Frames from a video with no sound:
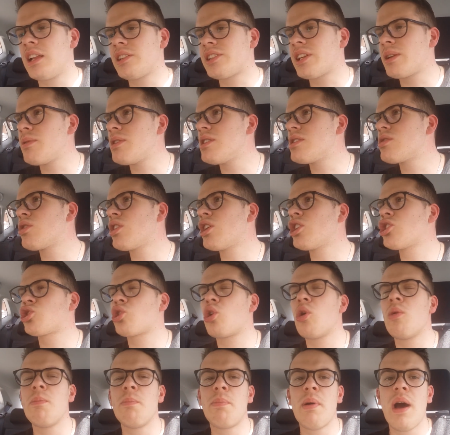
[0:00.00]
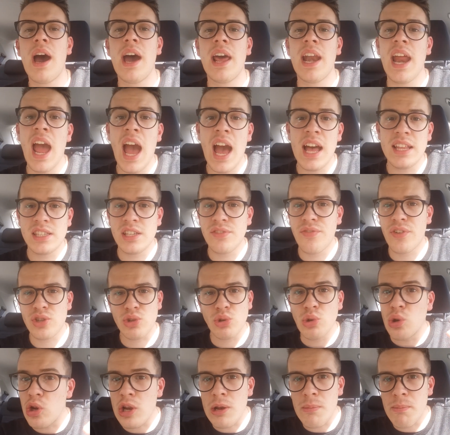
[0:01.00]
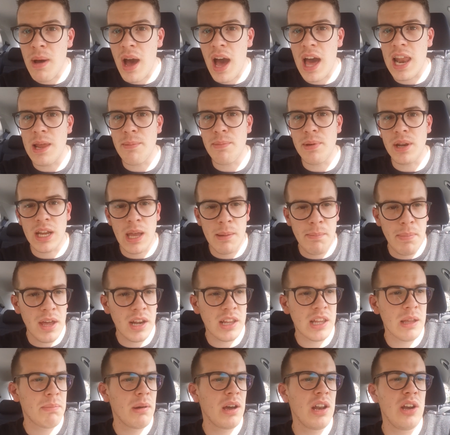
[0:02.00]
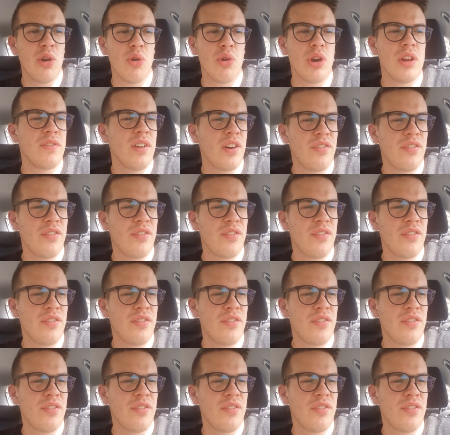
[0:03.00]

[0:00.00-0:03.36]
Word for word: l'altra mezz'ora scompare, anzi fa solo il male perché perde palloni,